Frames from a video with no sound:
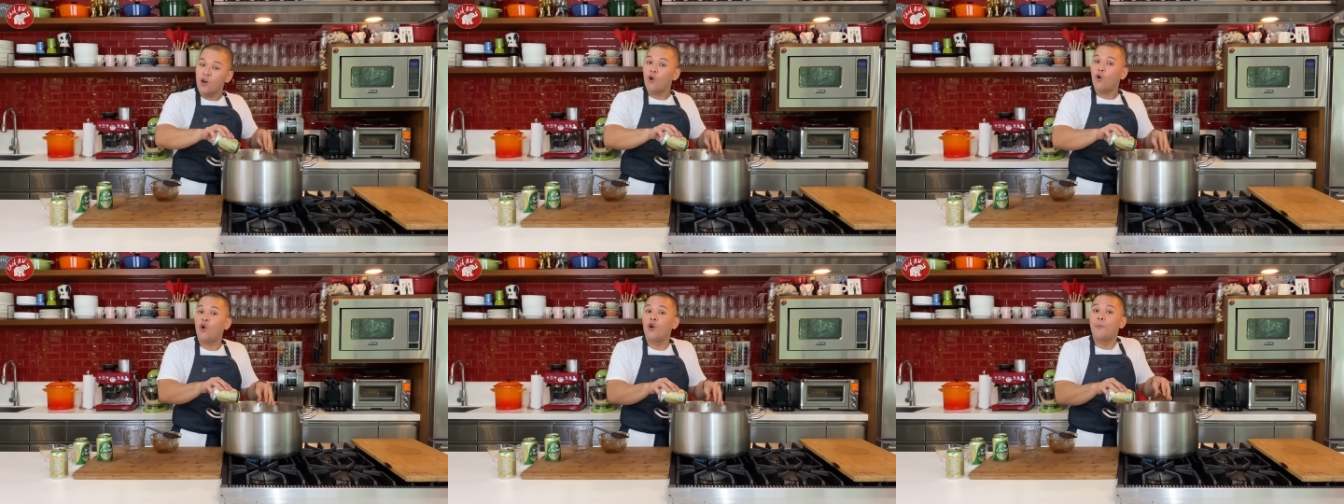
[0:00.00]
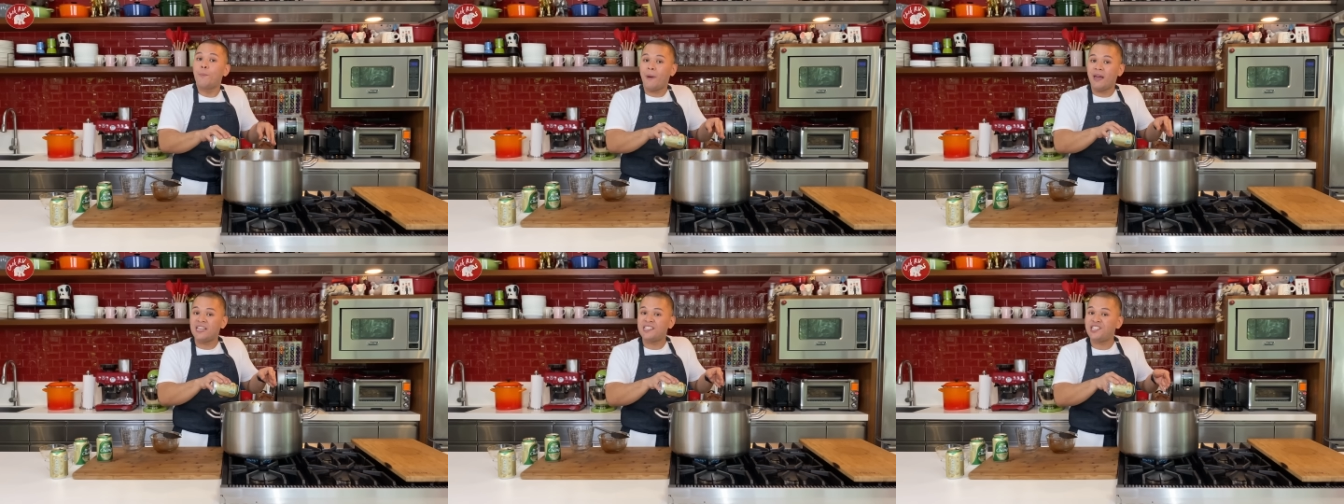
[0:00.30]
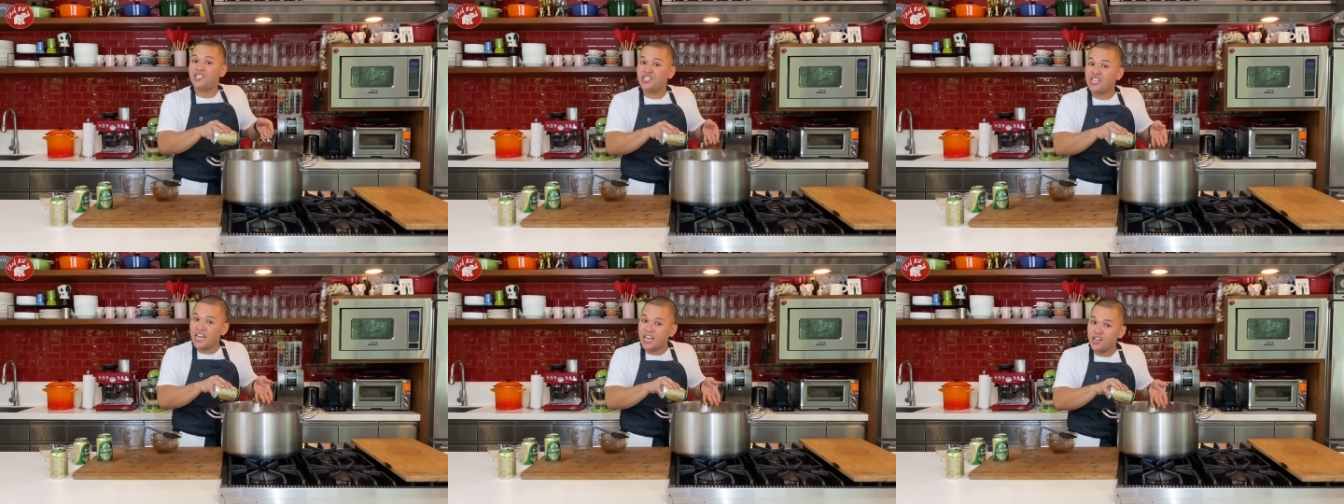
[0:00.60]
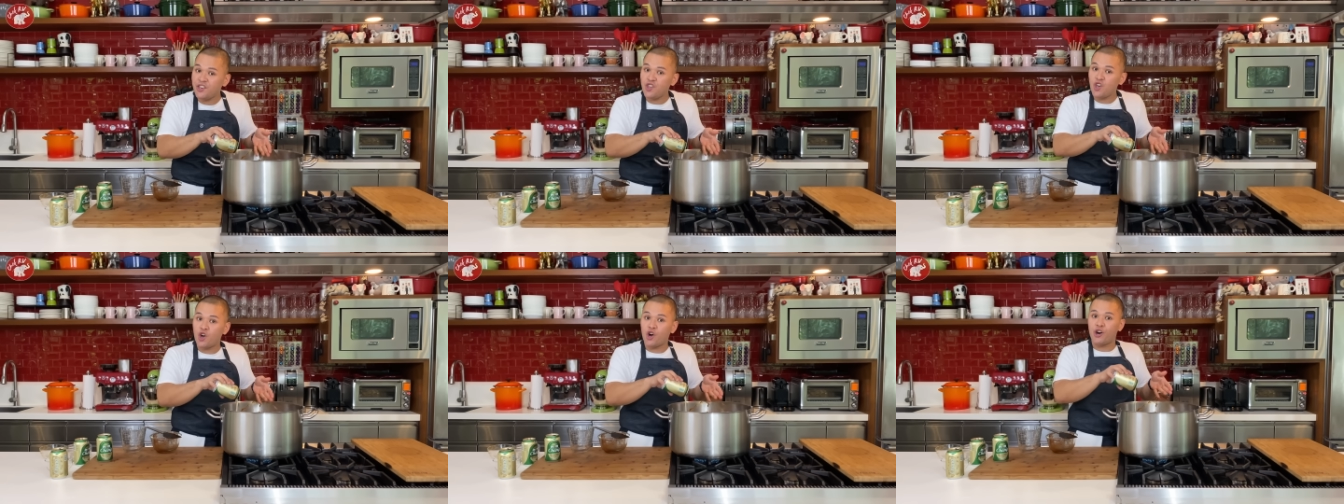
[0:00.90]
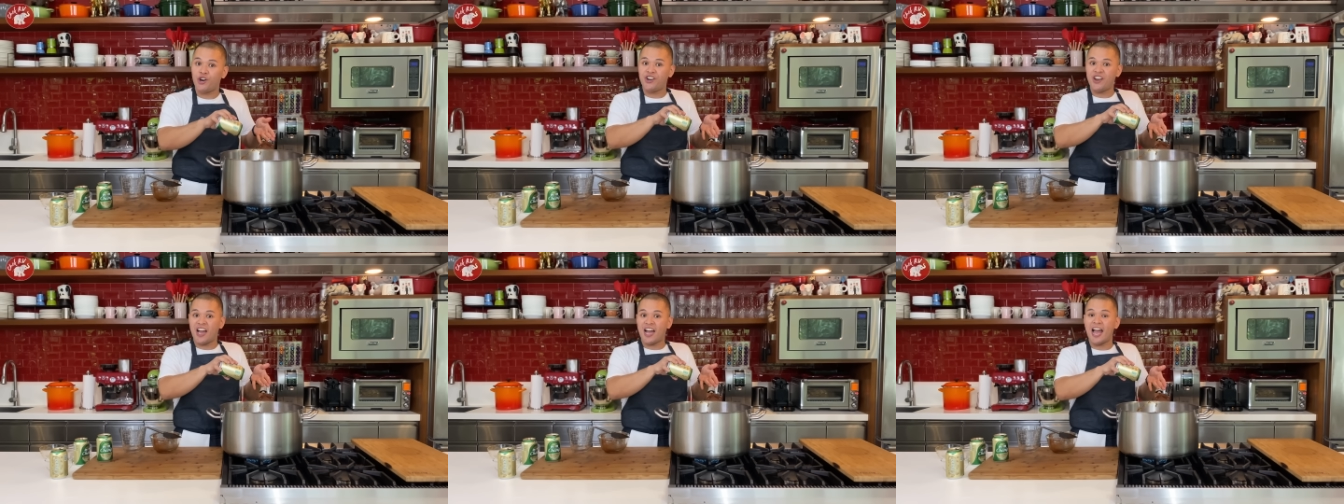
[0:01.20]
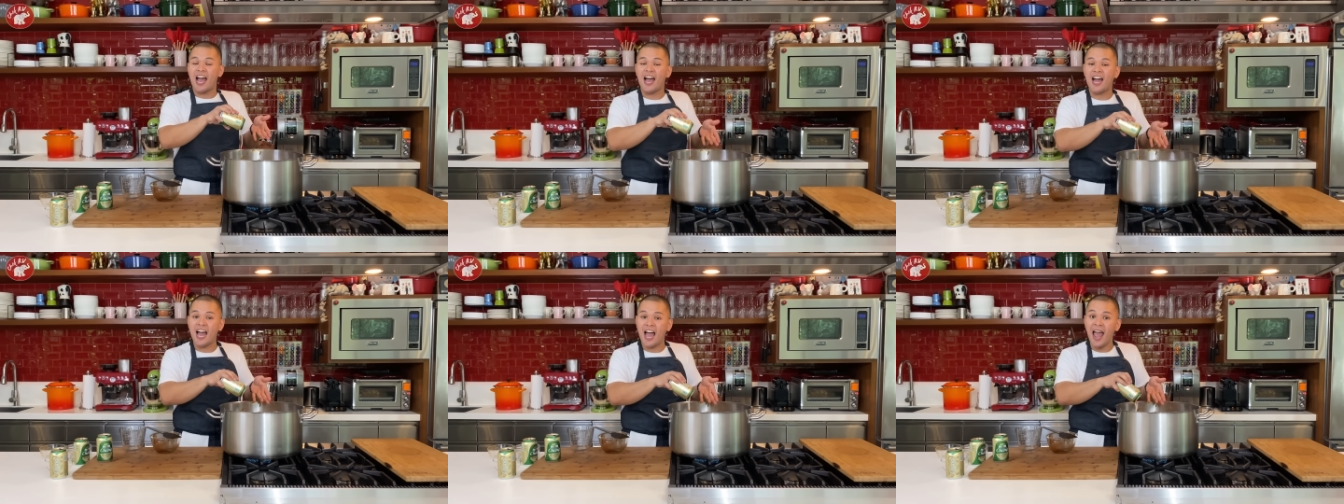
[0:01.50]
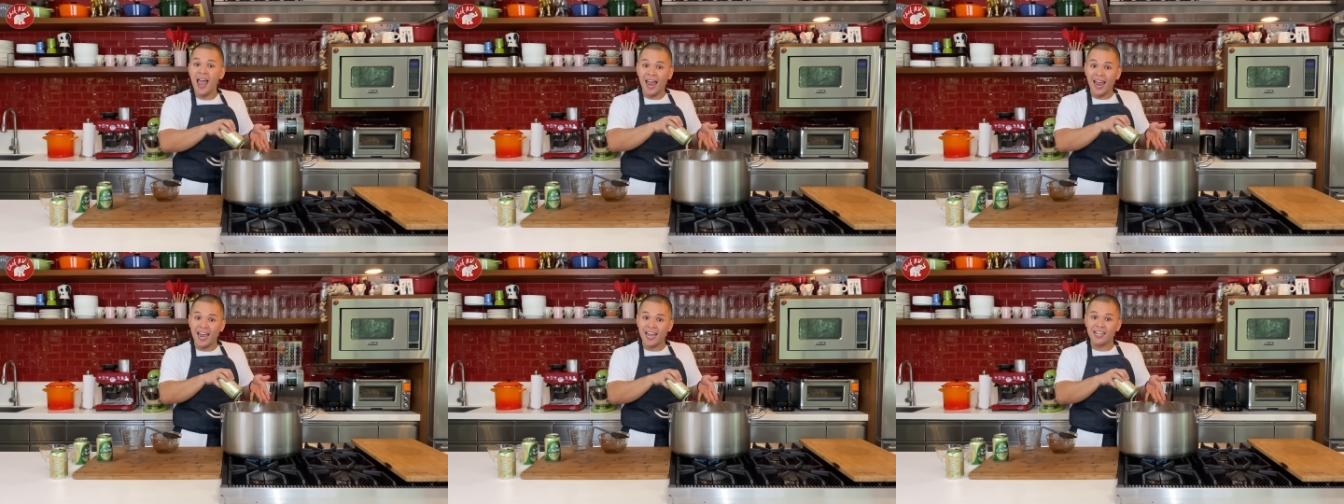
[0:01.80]
or may senior na
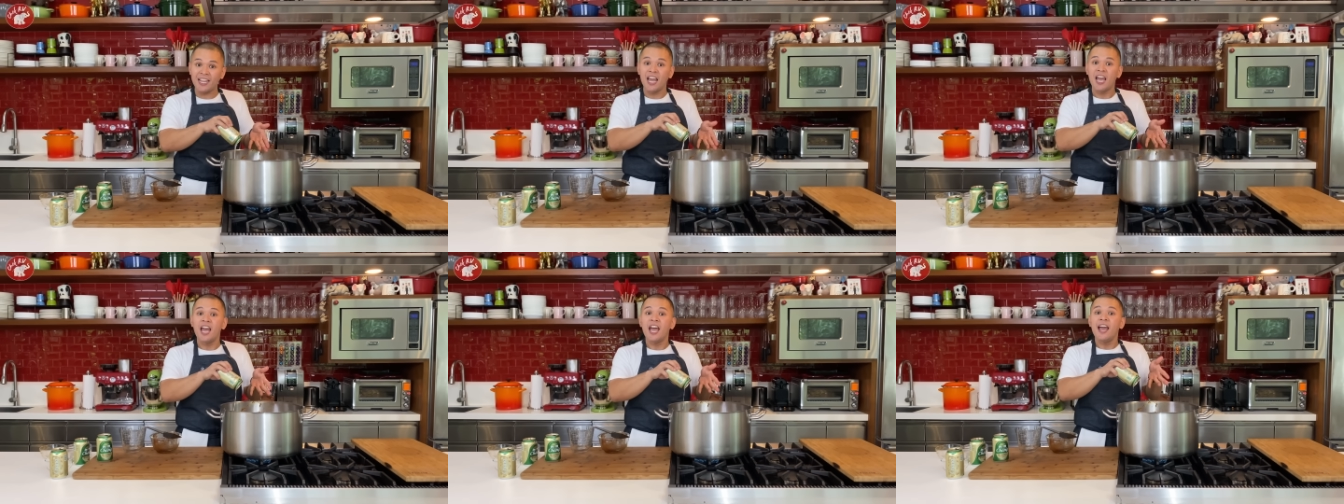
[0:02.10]
kakain